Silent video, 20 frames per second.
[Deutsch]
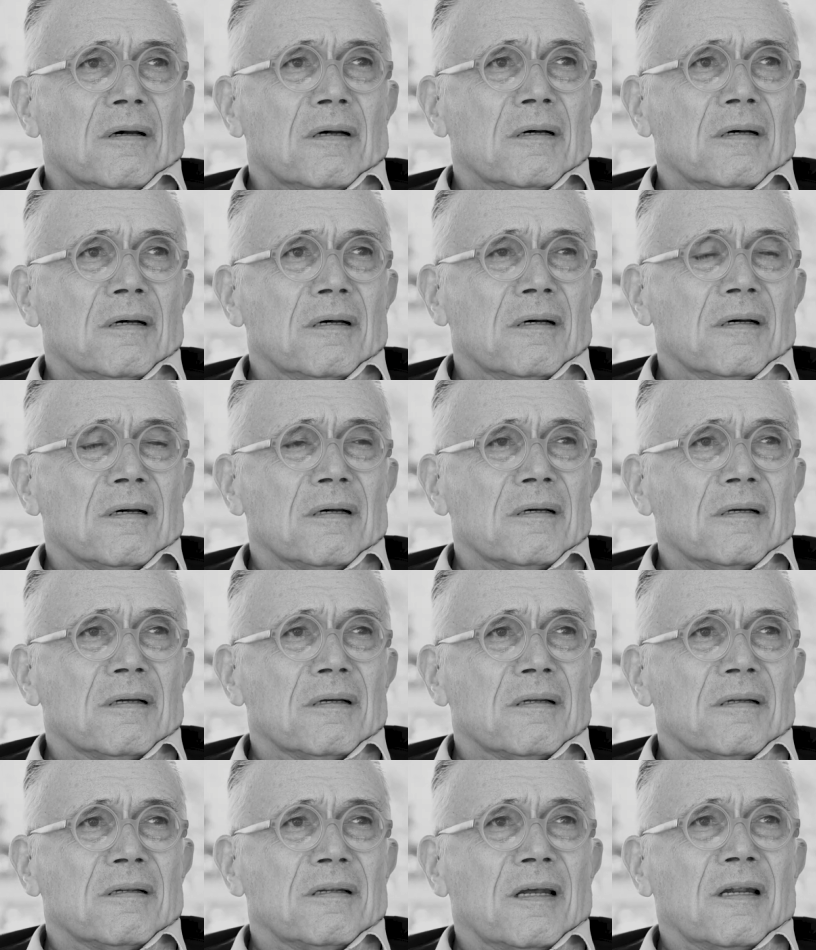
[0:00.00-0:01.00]

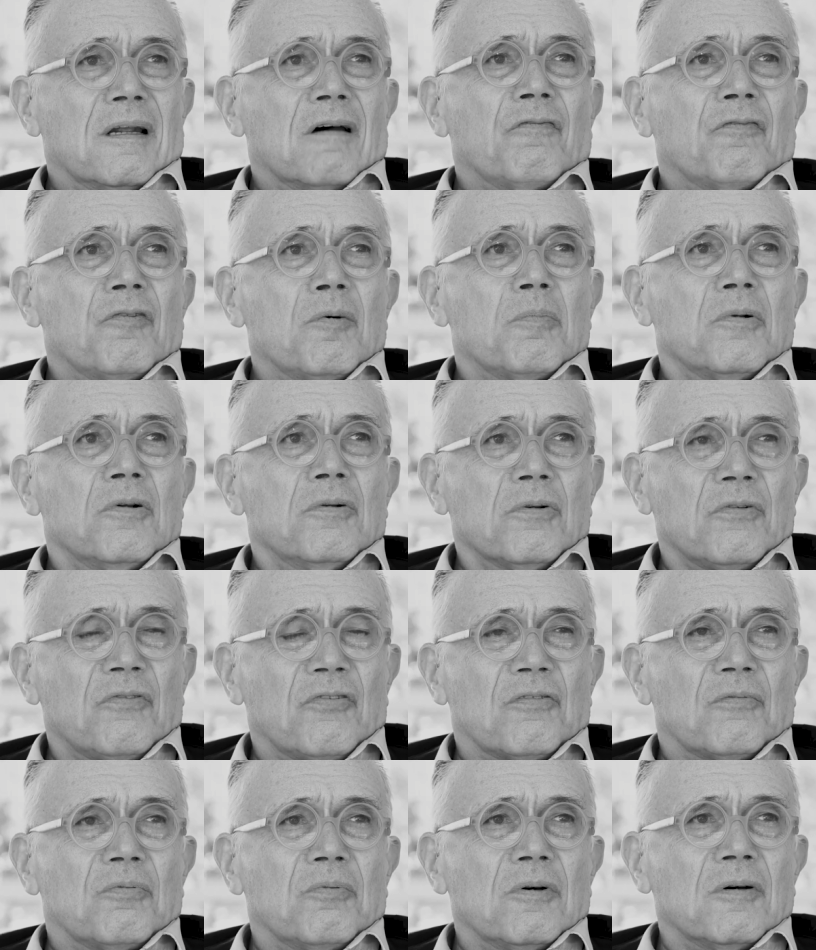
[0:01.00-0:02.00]
äh, äh der dafür
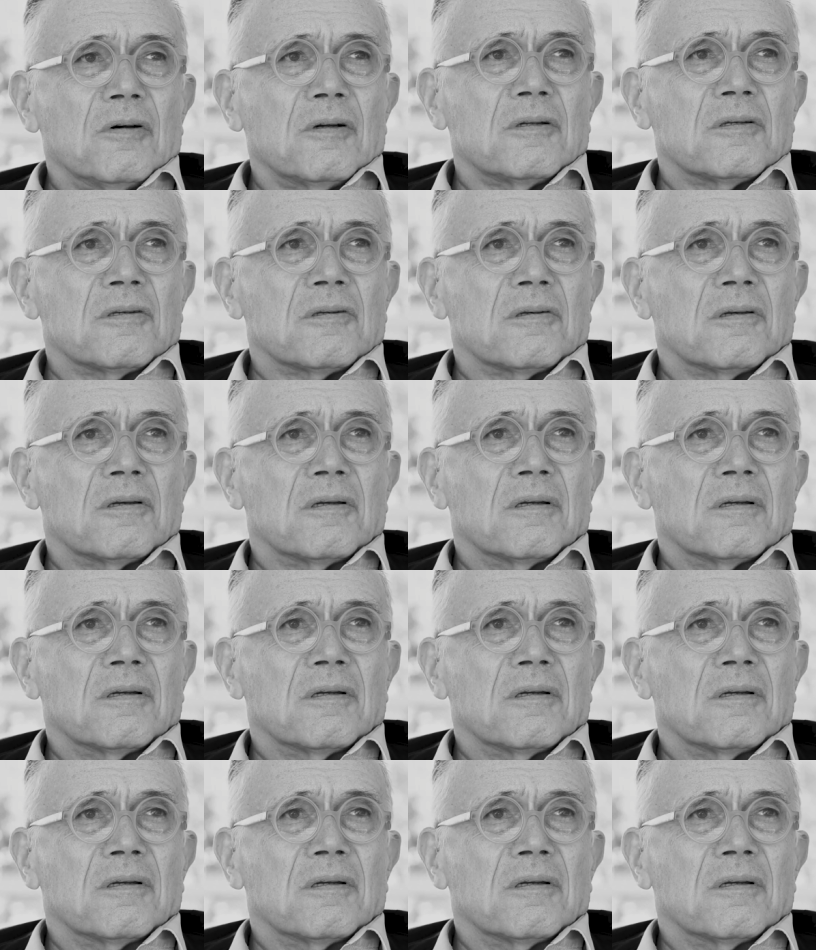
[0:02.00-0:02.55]
benutzt wird,